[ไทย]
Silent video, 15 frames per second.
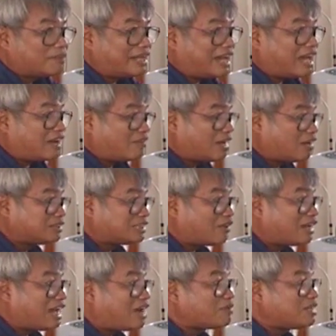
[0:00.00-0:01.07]
ปัญหาว่าเราจะ
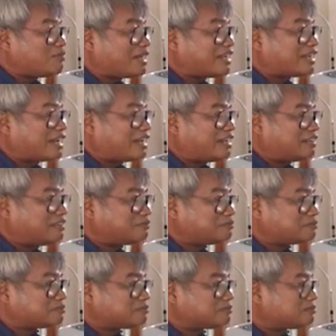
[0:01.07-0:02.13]
เอาน้ำขึ้นมายังไง
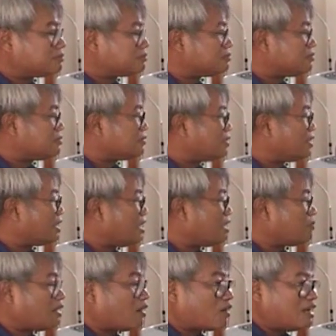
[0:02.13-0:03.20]
นะค
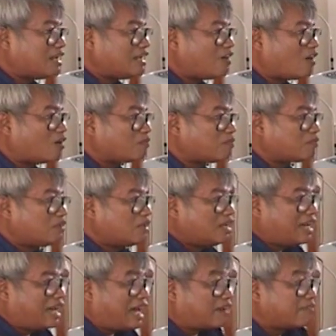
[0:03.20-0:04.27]
รับ เราก็เลยลอง
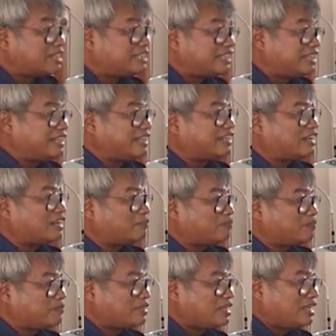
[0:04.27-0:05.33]
หาวิธีนะครับ
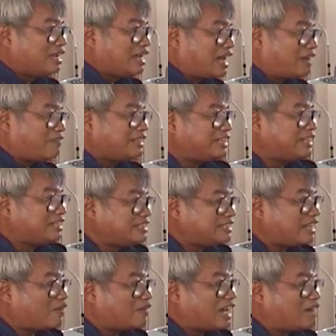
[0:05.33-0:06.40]
หาวิธี
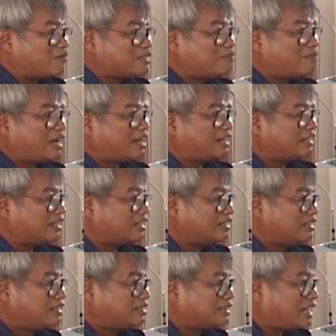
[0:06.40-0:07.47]
ที่จะเอาน้ำขึ้นมาเนี่ย
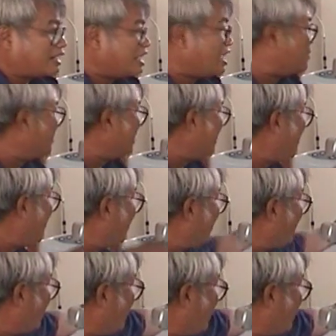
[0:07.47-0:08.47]
จากเดิมที่เราเห็นว่า